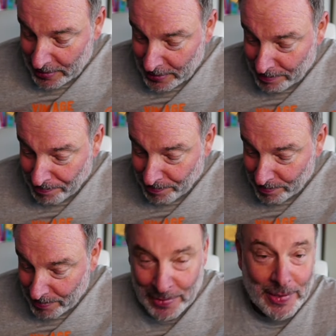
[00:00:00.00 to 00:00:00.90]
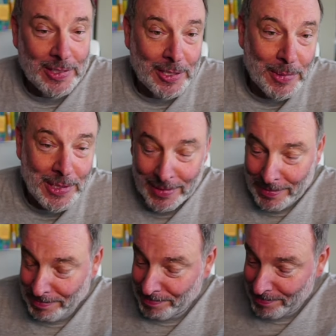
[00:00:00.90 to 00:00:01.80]
Ähm, deswegen seid ein
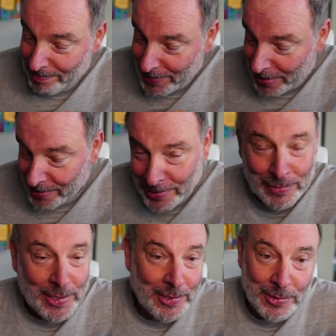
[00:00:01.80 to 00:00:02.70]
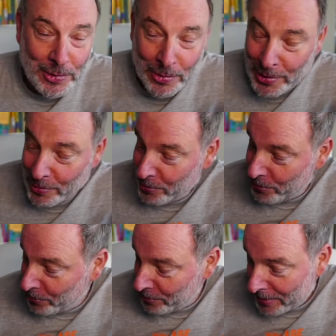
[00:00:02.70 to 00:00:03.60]
bisschen nachsichtig, falls da doch noch
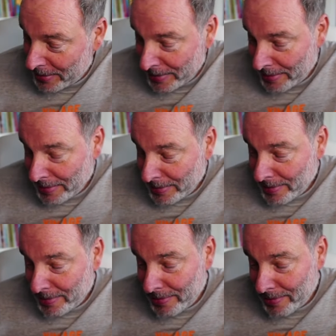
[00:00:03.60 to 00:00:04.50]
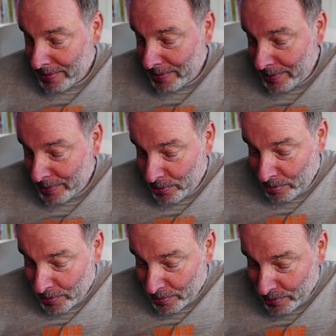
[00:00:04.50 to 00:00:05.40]
irgendwo äh,
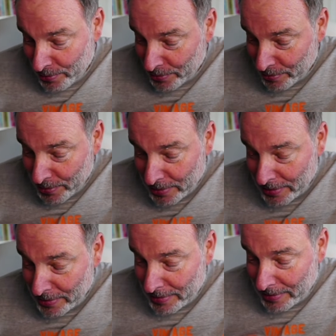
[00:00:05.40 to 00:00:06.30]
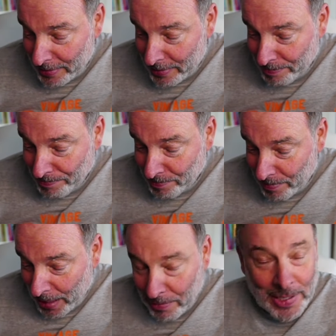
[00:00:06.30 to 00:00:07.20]
Komma zu viel oder zu wenig ist. Ähm,
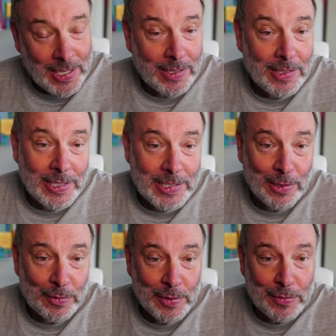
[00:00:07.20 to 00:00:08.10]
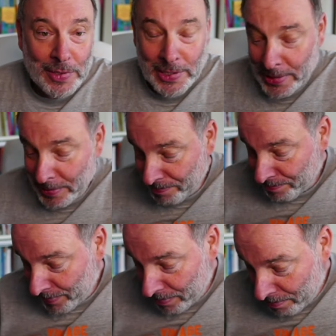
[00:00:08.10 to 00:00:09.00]
aber der Inhalt ist auf jeden Fall
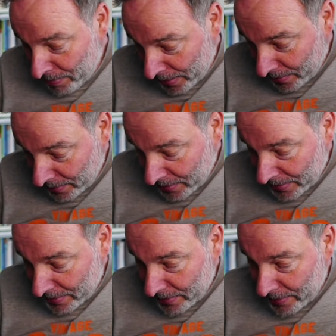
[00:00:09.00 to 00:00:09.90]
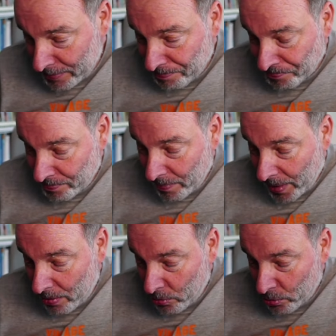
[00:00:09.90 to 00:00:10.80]
mega, denke ich.
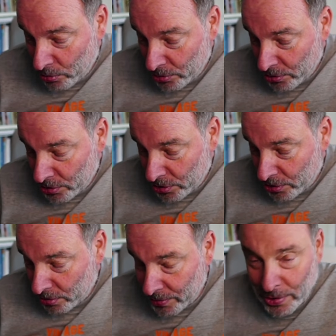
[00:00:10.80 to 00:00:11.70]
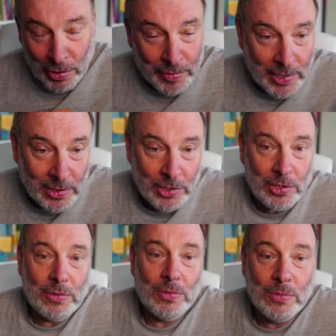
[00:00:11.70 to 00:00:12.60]
Und wird auch auf
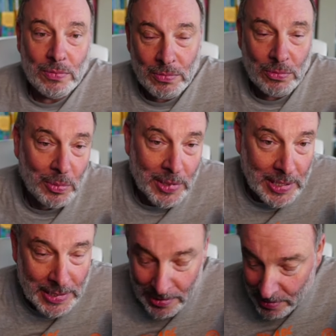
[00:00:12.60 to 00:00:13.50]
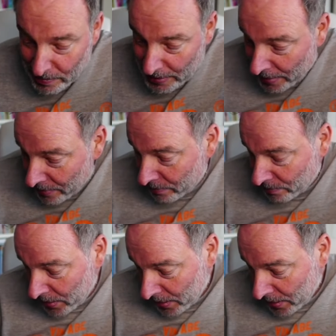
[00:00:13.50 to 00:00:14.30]
Englisch übersetzt werden.